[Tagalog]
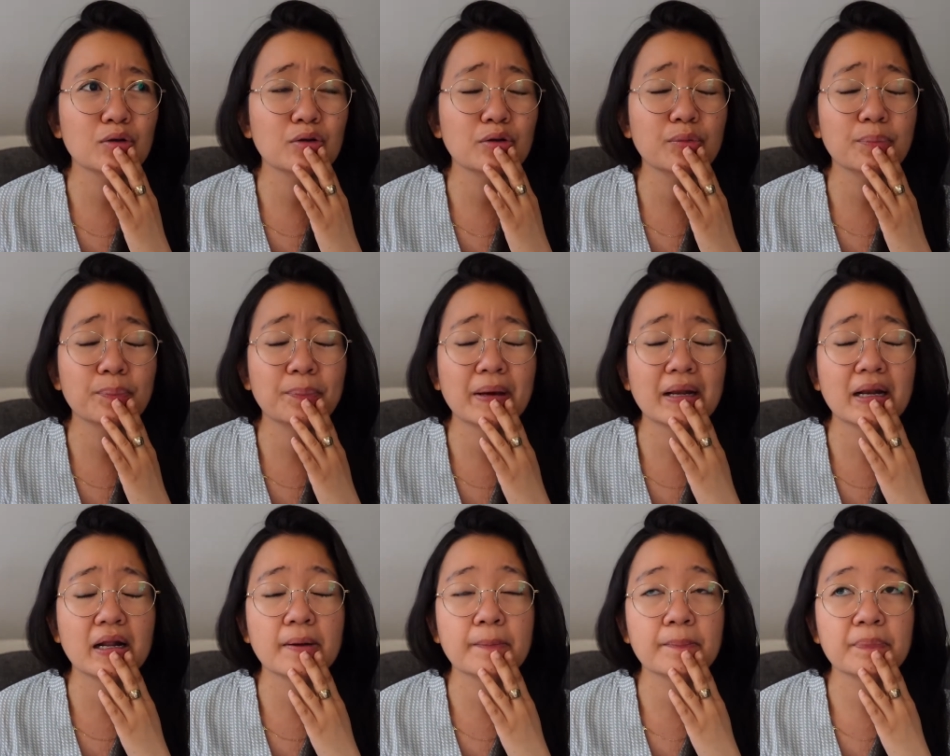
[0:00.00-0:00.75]
Yung
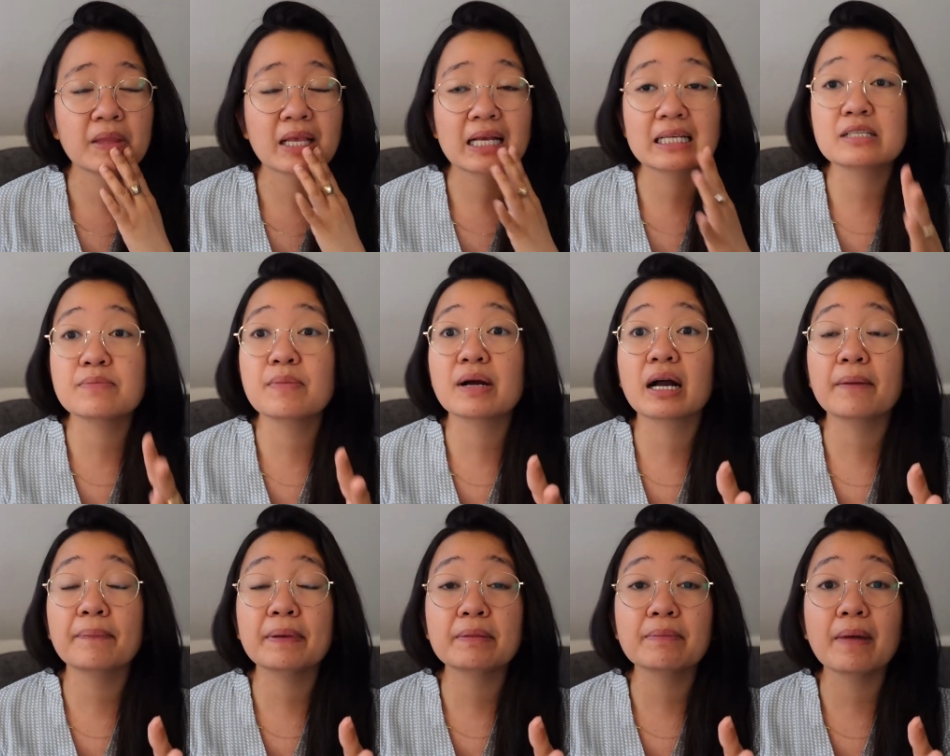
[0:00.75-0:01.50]
parang, kasi
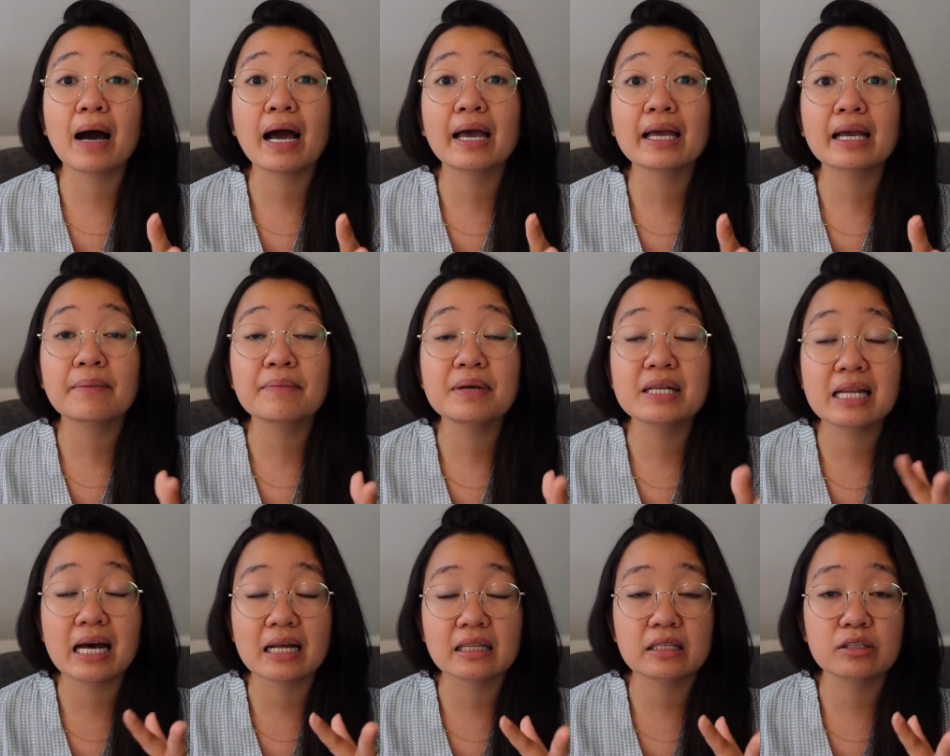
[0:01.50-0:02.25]
magkapit bahay kami
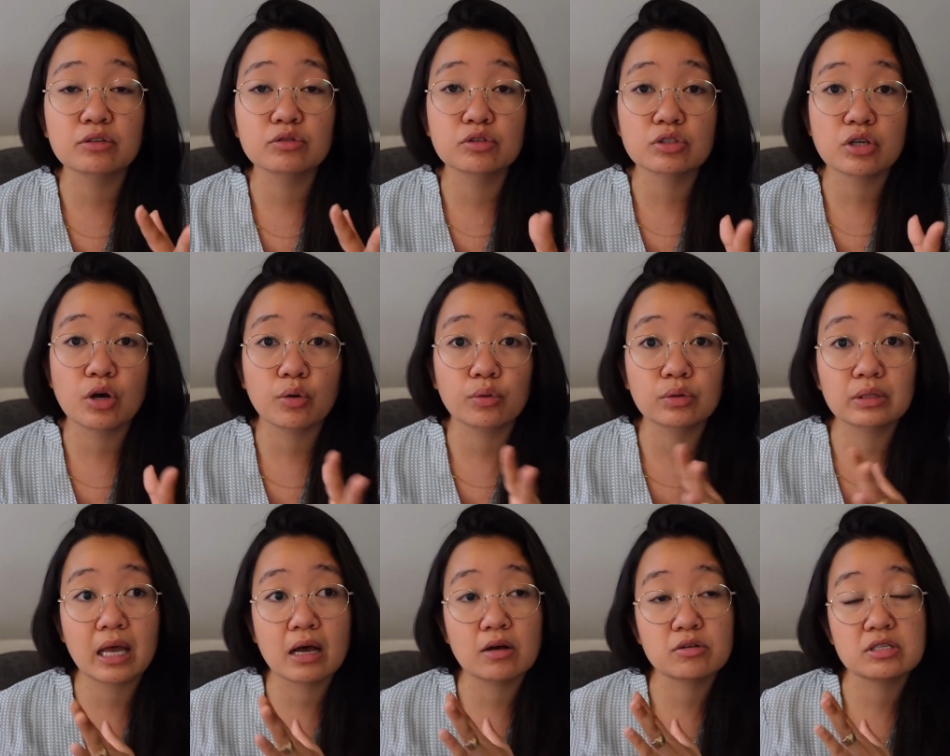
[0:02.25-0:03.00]
dati dun sa
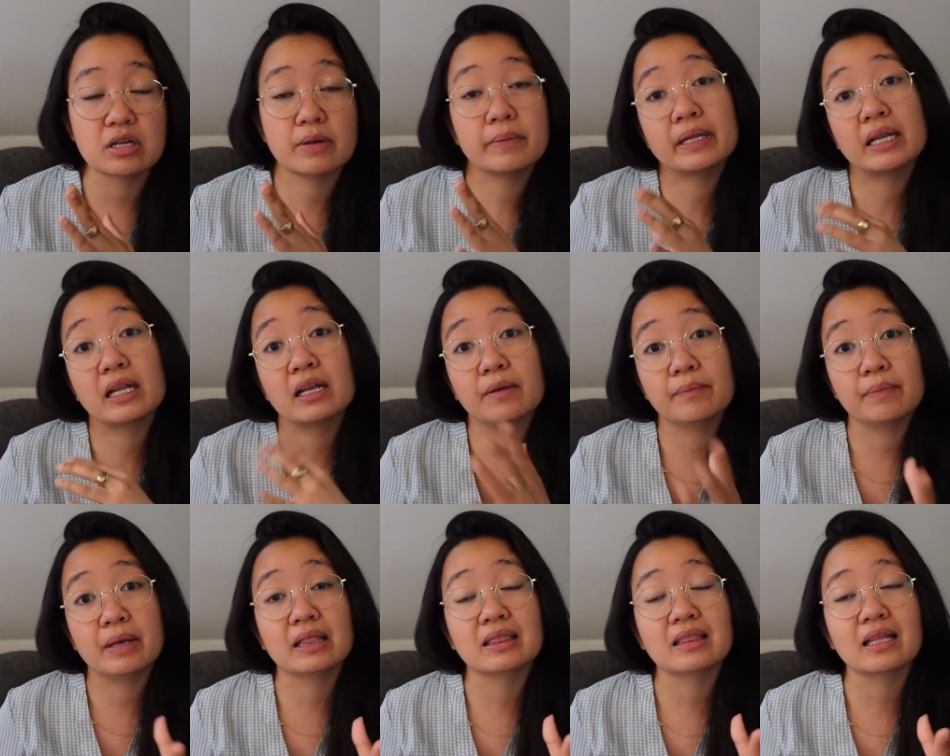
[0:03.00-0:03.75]
old house namin na
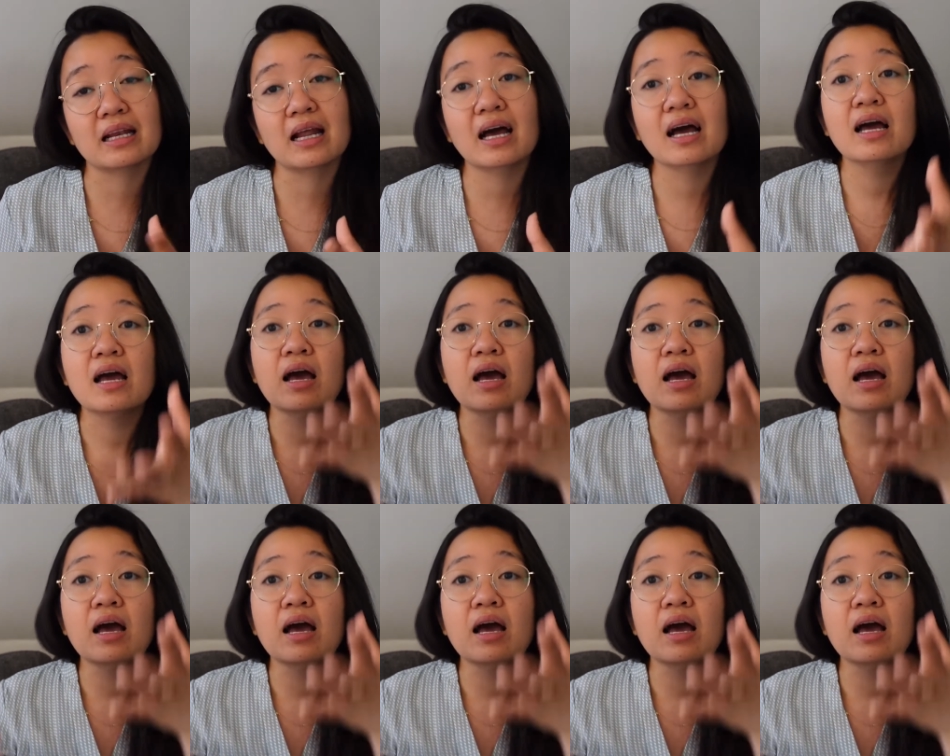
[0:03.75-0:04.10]
nabenta na.